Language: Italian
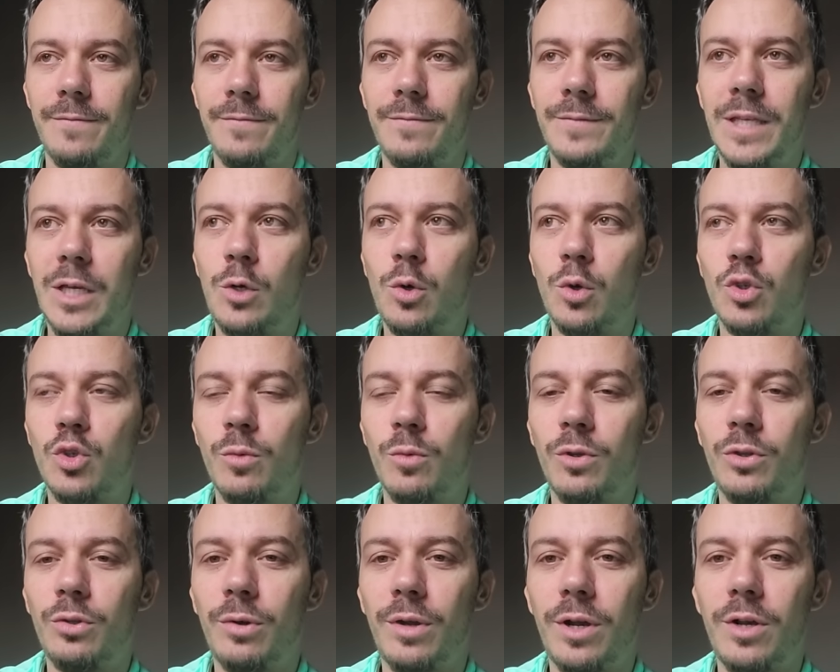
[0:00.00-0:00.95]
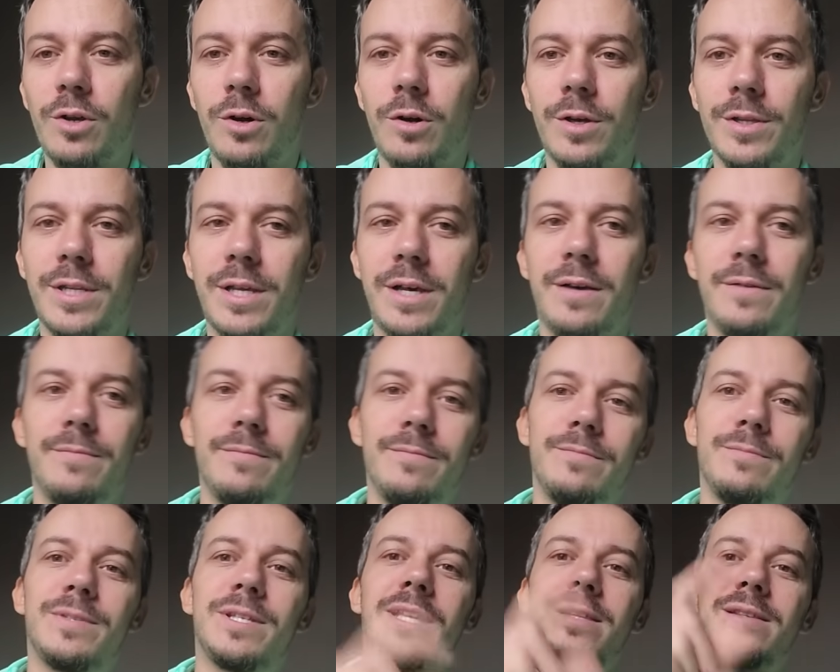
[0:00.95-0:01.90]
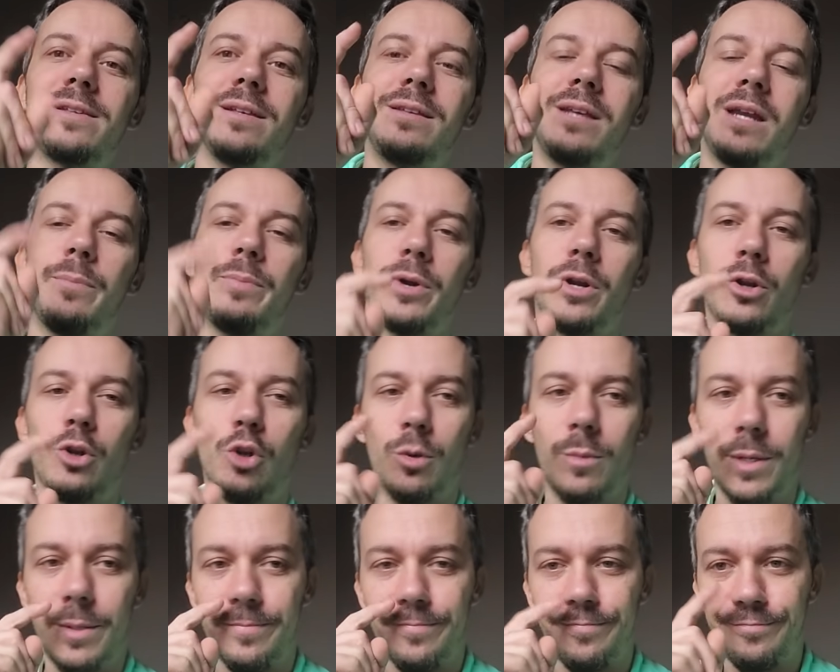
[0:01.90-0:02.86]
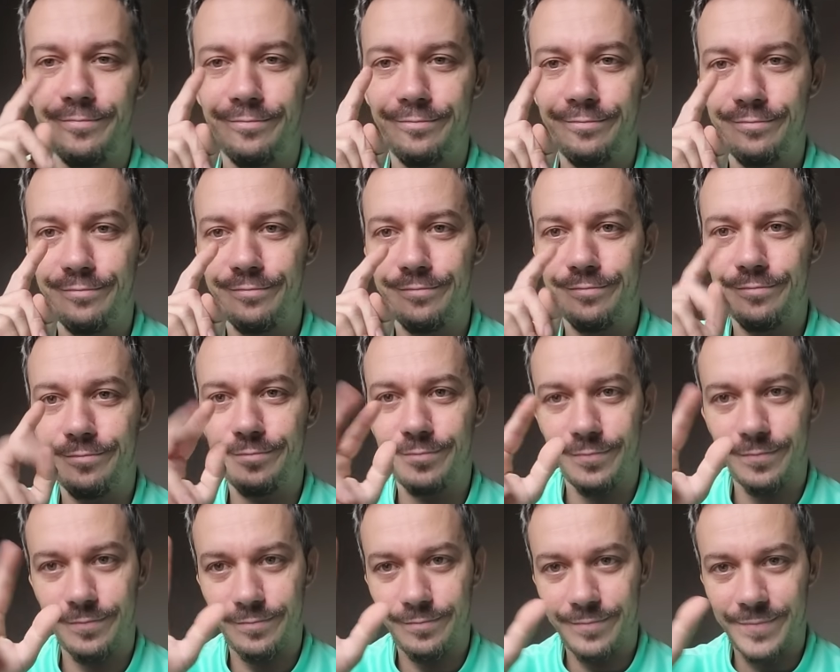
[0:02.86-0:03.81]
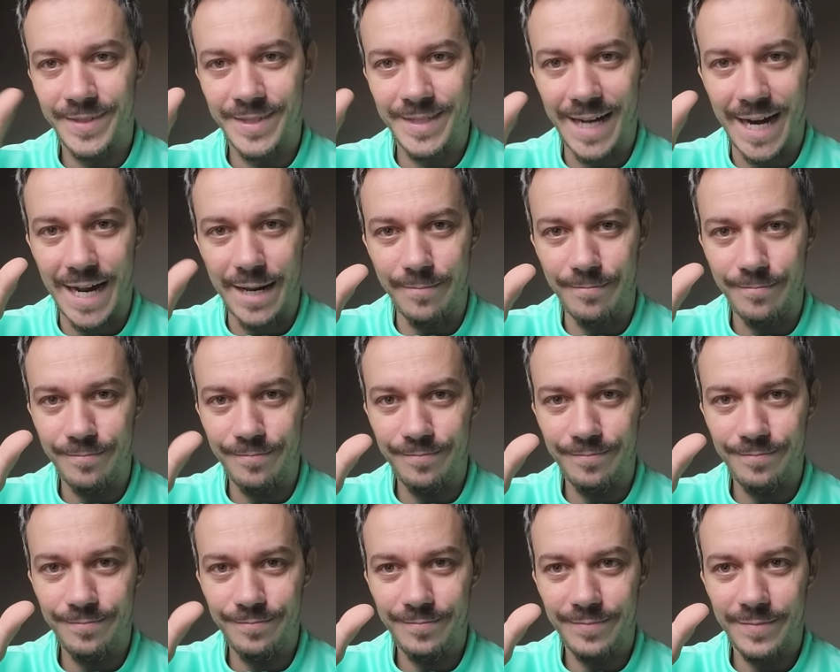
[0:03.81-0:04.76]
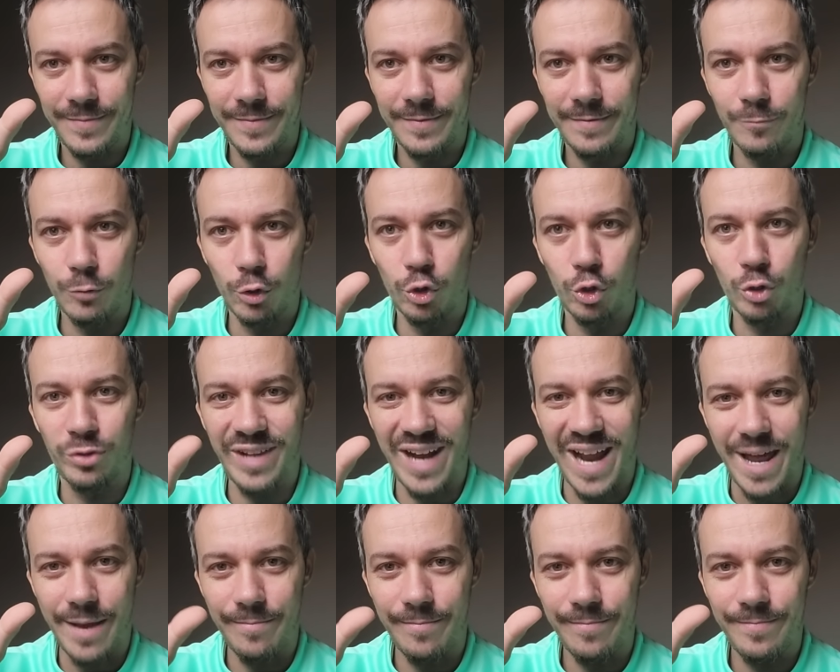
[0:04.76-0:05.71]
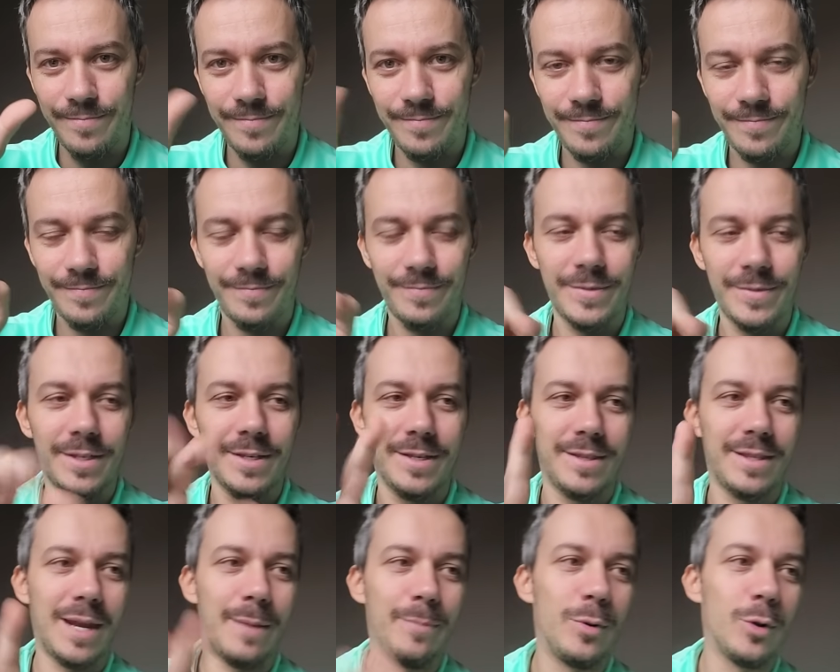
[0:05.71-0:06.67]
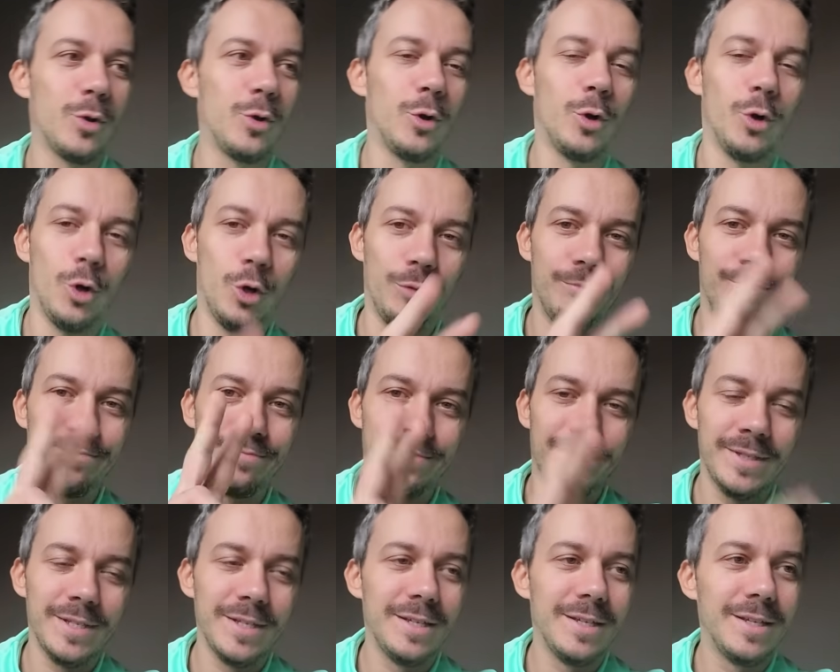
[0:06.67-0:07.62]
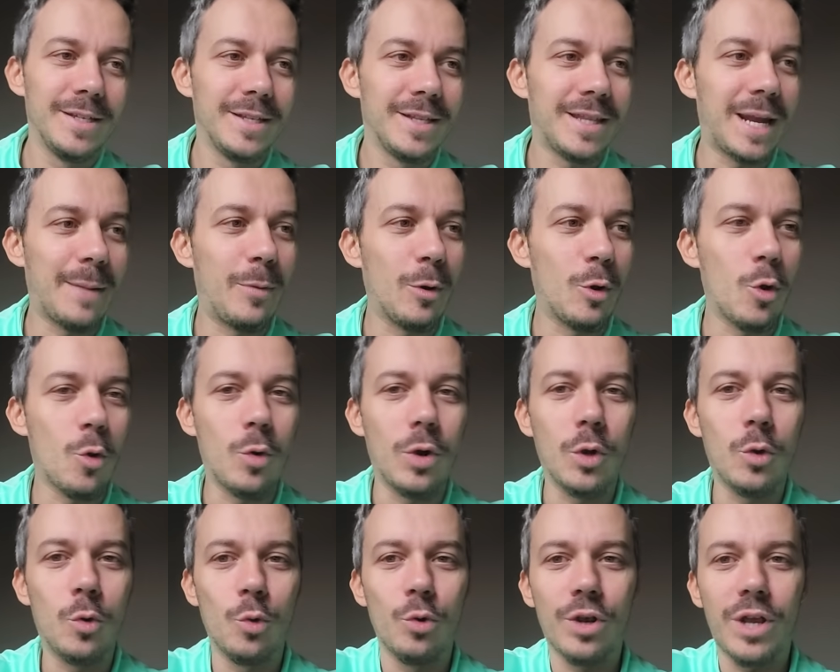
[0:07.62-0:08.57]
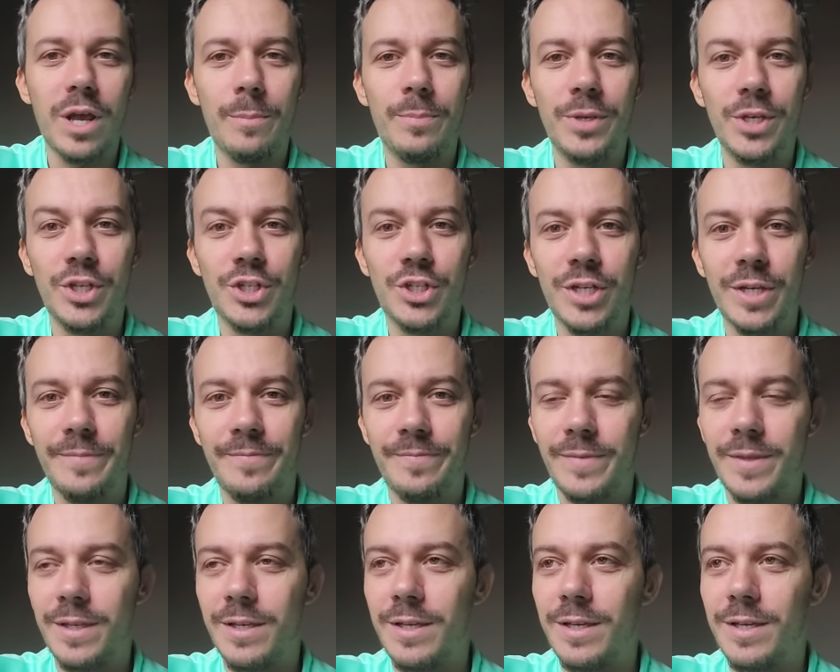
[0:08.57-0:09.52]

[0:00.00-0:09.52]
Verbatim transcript: Dico subito una cosa, senza dire però il nome. 3. Voto 3. Tra poco, tra poco qualcuno capisce.